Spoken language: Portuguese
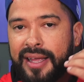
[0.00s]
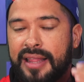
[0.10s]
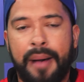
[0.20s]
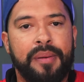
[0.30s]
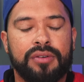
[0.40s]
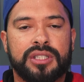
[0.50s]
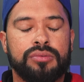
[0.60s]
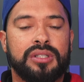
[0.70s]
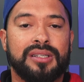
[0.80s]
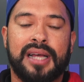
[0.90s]
que dá para você
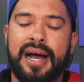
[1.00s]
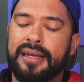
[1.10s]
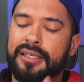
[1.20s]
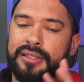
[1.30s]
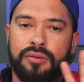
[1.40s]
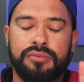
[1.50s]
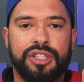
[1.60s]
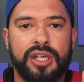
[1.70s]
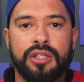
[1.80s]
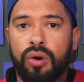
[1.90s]
utilizar entre um
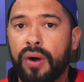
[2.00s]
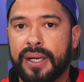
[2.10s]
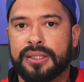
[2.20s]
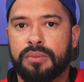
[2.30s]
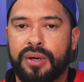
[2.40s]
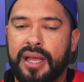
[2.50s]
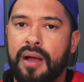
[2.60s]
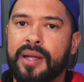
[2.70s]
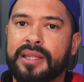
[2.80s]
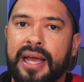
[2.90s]
dia e dois, porque é
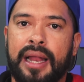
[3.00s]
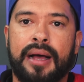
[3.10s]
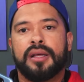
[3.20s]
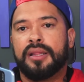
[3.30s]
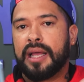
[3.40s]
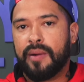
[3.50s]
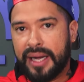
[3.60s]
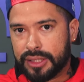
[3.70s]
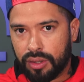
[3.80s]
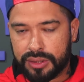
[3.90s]
uma tela que tem uma
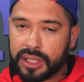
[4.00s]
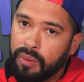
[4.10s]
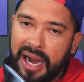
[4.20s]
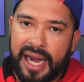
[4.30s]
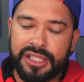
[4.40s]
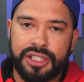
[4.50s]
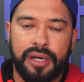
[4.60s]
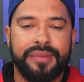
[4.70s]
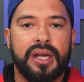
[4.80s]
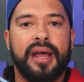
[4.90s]
resolução baixa,
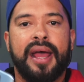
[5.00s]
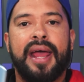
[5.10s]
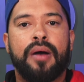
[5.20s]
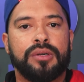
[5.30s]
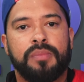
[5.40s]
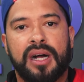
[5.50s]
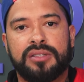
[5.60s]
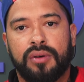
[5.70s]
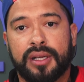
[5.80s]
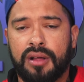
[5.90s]
é um
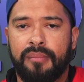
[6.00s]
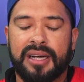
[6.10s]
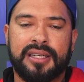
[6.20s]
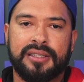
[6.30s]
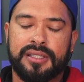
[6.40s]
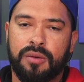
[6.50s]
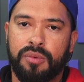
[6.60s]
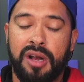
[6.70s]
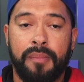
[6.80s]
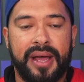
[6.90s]
smartphone que tem uma bateria de 5.000
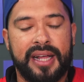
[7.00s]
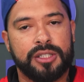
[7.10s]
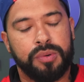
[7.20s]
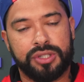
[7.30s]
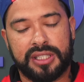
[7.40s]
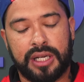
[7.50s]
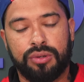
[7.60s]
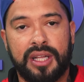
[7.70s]
mAh, o processador